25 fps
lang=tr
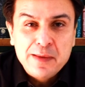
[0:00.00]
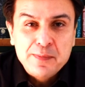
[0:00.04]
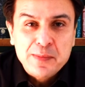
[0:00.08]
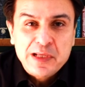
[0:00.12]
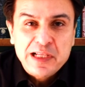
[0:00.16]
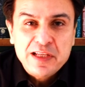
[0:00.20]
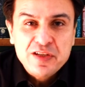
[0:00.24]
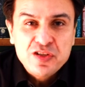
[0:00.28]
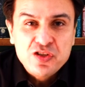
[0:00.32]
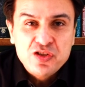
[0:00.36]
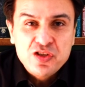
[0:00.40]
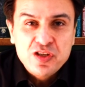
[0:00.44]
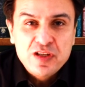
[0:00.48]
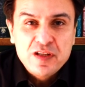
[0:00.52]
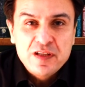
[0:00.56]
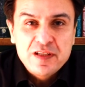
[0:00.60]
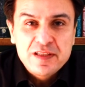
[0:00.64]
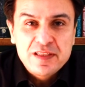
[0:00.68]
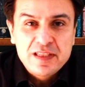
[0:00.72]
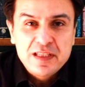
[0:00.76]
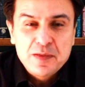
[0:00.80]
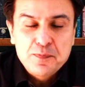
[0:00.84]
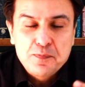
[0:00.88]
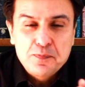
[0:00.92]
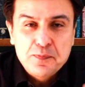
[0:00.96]

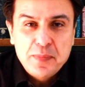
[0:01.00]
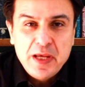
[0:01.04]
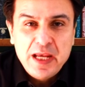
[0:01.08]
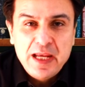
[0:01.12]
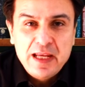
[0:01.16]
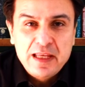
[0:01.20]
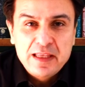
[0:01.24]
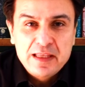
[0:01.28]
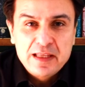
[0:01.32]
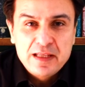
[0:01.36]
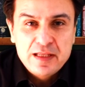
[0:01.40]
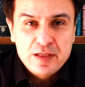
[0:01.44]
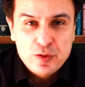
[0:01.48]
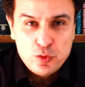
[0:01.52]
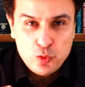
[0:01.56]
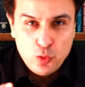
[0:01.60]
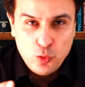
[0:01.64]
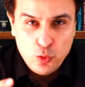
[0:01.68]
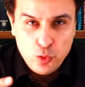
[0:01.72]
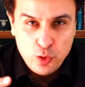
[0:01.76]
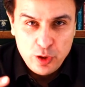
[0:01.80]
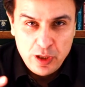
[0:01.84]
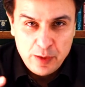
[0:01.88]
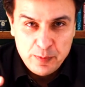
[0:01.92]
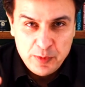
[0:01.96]
bilincinizi, beyninizi
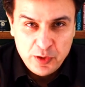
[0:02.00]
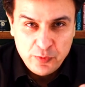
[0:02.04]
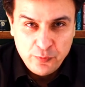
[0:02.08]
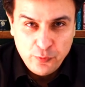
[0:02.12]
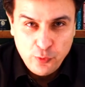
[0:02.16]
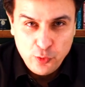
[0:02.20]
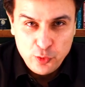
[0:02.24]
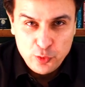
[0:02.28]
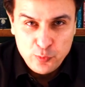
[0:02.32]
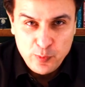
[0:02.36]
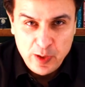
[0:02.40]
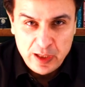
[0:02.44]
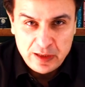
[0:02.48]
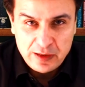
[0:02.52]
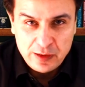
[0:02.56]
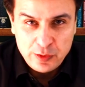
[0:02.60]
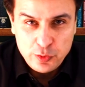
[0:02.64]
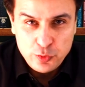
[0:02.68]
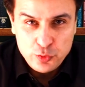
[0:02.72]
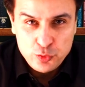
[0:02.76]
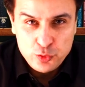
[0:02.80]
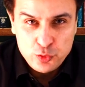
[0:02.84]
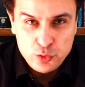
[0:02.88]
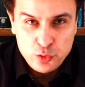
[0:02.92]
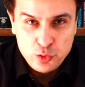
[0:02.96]
öyle bir
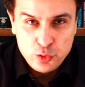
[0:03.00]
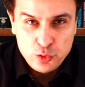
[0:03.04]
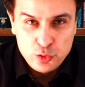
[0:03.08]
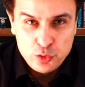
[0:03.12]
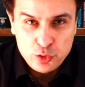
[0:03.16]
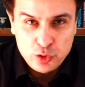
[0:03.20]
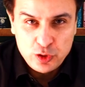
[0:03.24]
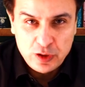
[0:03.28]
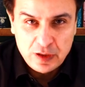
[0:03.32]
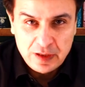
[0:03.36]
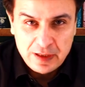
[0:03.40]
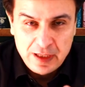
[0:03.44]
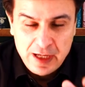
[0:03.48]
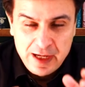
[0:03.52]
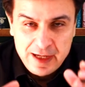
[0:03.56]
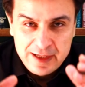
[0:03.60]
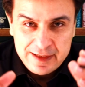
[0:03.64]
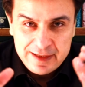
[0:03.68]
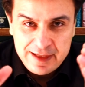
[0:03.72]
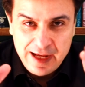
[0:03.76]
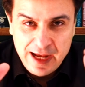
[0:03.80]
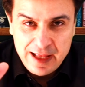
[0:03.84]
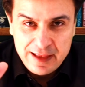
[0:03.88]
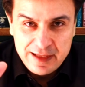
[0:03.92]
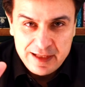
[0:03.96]
formatlıyorsunuz ki
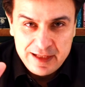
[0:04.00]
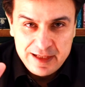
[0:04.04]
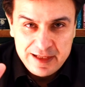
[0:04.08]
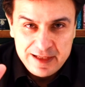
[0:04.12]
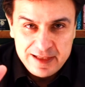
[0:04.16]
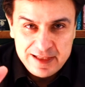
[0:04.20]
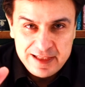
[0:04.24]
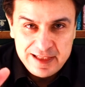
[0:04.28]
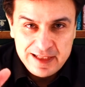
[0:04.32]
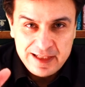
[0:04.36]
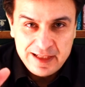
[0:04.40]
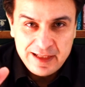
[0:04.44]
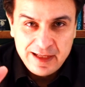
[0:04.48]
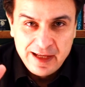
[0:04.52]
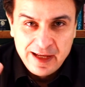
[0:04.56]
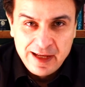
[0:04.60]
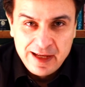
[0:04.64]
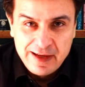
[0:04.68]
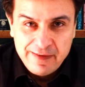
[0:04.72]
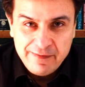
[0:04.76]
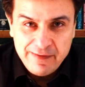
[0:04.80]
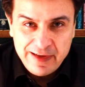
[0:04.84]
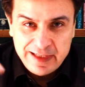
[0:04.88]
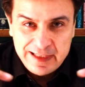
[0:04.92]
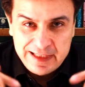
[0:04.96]
kendinizi
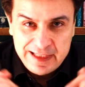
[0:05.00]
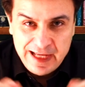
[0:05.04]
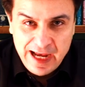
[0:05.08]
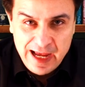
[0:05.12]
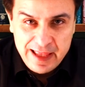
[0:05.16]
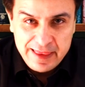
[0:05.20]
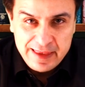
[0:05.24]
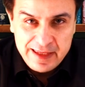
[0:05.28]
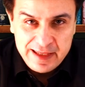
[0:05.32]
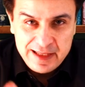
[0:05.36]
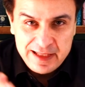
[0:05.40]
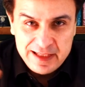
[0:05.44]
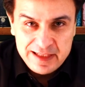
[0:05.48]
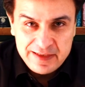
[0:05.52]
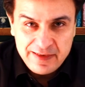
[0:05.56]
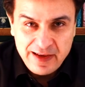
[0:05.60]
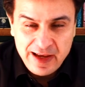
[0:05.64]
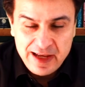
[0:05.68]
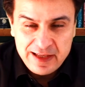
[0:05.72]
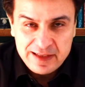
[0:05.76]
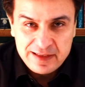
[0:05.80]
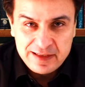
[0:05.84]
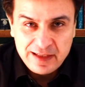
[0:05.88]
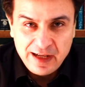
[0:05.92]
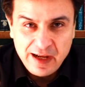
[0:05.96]
ve kendiniz ve
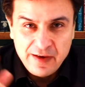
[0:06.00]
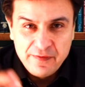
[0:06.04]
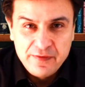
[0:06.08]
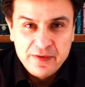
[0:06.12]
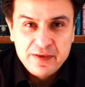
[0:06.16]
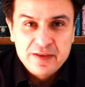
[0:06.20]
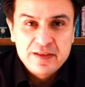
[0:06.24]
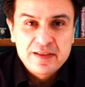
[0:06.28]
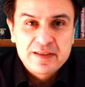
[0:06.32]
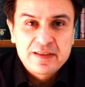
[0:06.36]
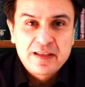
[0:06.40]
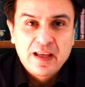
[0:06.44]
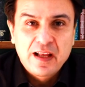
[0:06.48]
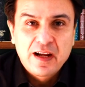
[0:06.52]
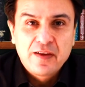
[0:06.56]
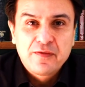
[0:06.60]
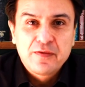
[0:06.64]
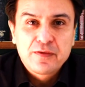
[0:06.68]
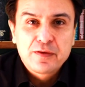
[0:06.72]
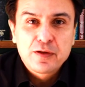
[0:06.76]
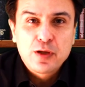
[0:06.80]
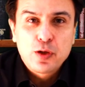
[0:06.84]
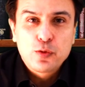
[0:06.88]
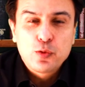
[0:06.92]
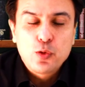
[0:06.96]
etrafınız
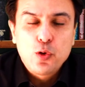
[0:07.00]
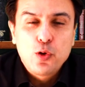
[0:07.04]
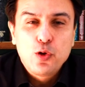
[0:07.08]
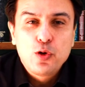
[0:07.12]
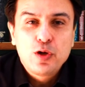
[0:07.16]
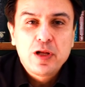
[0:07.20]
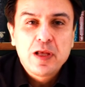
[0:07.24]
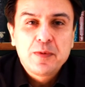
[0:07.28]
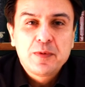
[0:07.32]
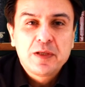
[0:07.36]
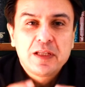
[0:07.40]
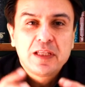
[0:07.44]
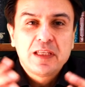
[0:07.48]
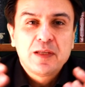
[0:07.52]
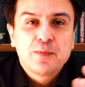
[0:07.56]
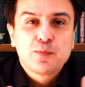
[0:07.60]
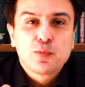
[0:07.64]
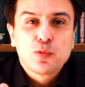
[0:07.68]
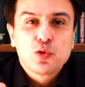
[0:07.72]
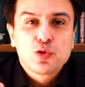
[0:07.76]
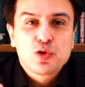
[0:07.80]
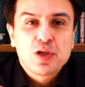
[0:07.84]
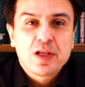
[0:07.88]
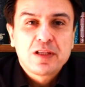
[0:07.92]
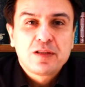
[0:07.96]
tarafından öyle bir
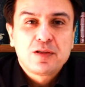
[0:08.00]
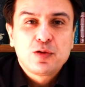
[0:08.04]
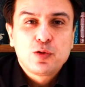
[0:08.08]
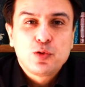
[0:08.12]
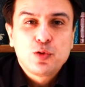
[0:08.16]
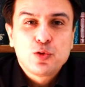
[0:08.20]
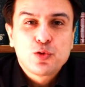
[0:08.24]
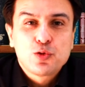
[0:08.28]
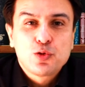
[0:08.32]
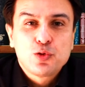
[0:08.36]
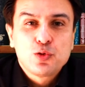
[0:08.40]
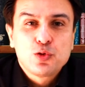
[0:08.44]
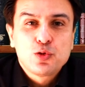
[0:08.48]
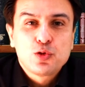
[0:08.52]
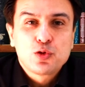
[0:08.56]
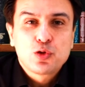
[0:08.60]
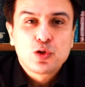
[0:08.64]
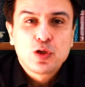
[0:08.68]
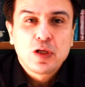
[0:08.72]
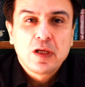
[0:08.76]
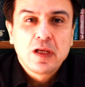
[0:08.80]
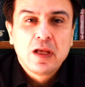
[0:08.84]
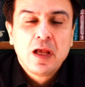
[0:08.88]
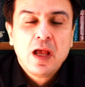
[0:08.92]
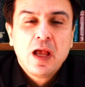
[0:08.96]
hipnoz ettiriyorsunuz
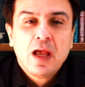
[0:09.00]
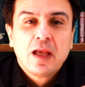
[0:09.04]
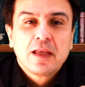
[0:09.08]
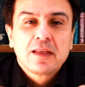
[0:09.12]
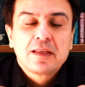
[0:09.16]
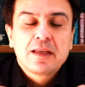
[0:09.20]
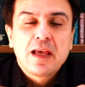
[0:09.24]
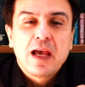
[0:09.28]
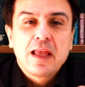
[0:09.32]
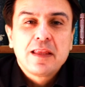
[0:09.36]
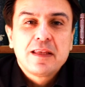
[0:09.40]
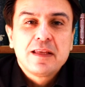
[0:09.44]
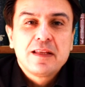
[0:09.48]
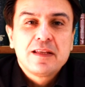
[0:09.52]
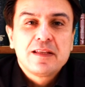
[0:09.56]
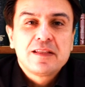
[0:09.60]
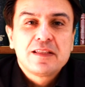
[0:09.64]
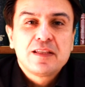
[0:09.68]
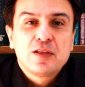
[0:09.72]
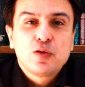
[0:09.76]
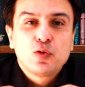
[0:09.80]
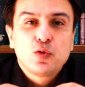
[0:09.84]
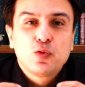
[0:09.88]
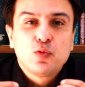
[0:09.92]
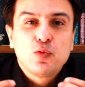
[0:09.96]
ki
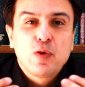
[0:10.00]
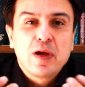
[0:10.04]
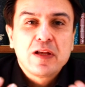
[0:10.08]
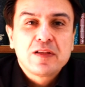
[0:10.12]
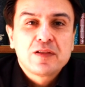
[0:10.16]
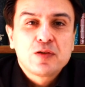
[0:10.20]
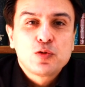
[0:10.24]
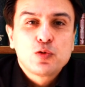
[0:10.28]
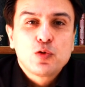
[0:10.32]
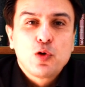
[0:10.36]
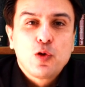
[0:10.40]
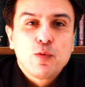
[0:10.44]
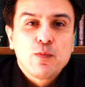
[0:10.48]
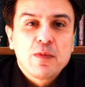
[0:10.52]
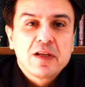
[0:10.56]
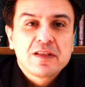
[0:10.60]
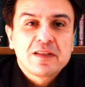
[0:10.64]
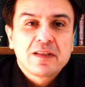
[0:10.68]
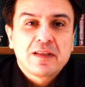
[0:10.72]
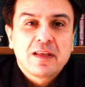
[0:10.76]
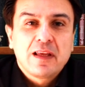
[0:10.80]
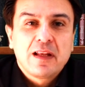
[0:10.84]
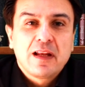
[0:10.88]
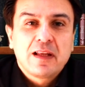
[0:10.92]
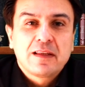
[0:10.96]
kendinizin güvensiz
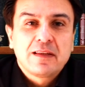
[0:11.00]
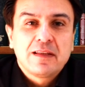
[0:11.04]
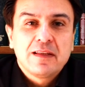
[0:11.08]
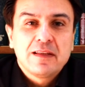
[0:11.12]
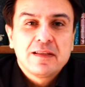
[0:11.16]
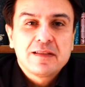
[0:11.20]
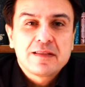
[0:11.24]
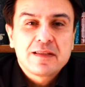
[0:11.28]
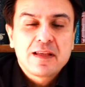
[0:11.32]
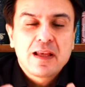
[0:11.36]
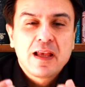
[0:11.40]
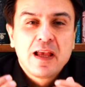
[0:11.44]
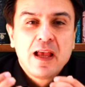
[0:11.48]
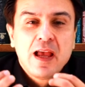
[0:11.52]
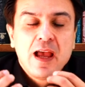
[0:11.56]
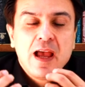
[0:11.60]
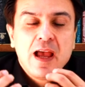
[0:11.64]
olması gerektiğinizi,